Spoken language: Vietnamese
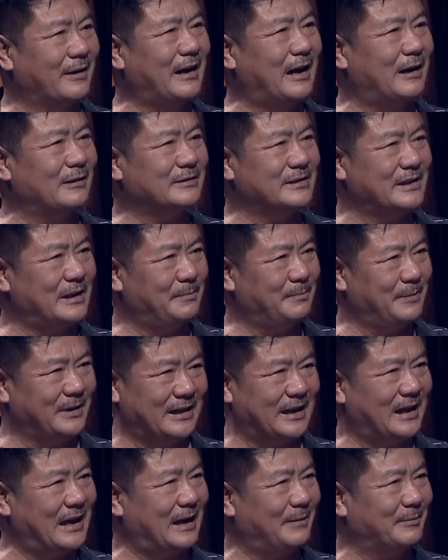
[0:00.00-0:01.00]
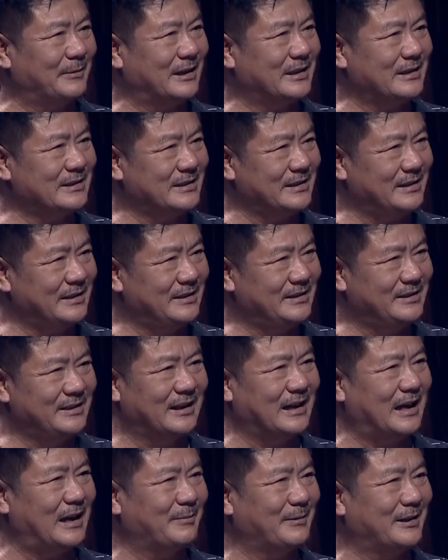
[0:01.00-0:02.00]
cáo xem mình đã làm được cái gì
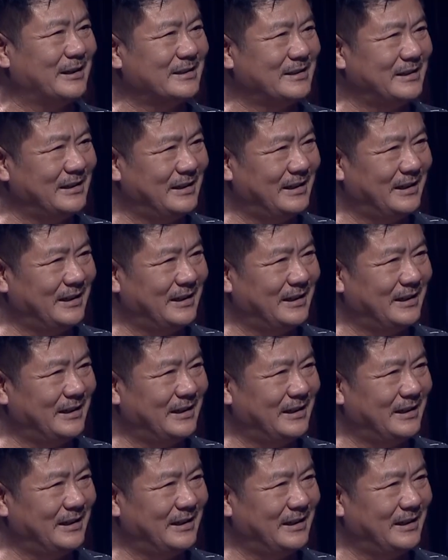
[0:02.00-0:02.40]
chưa làm cái gì